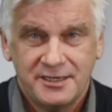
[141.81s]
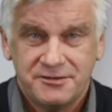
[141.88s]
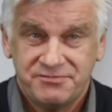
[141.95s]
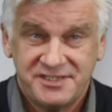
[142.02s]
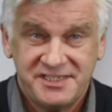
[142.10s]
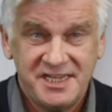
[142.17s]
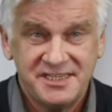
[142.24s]

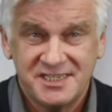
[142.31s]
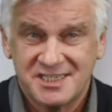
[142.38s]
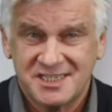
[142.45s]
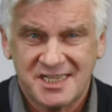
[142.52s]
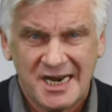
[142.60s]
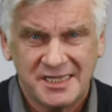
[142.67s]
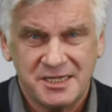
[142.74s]
Все эти
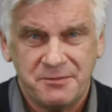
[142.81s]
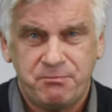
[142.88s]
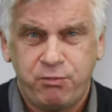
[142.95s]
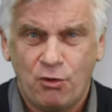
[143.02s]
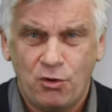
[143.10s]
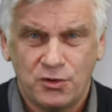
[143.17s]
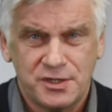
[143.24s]
страны
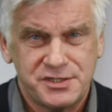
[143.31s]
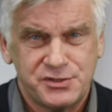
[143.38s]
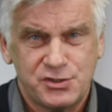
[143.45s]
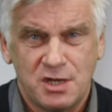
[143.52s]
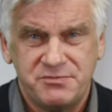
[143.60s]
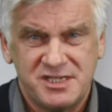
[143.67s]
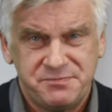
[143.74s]

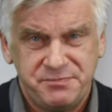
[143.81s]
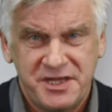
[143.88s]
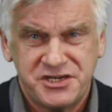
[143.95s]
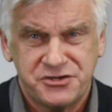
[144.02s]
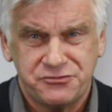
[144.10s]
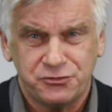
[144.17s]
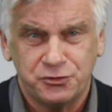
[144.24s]
полностью
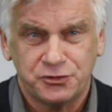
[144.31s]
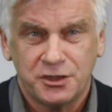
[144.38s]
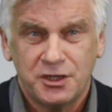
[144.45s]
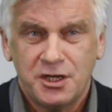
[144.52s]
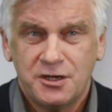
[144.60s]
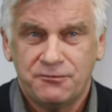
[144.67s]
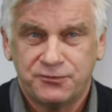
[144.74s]
обеспечивают
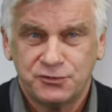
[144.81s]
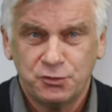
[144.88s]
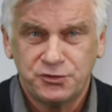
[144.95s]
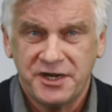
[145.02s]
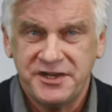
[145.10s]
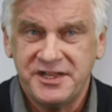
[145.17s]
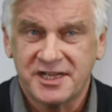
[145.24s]

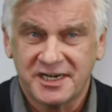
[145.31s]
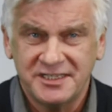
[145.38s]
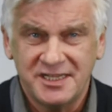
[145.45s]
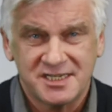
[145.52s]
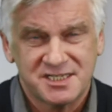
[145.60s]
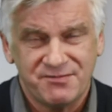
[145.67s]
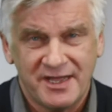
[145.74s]
внутренний
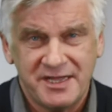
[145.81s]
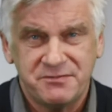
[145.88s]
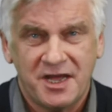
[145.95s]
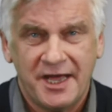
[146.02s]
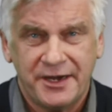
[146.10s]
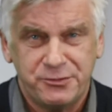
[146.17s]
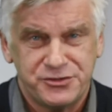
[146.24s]
рынок своим
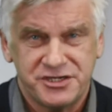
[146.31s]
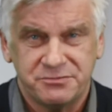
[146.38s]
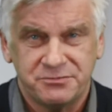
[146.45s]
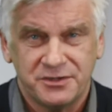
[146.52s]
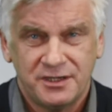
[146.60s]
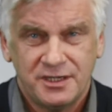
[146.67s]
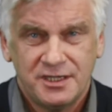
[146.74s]
горючим,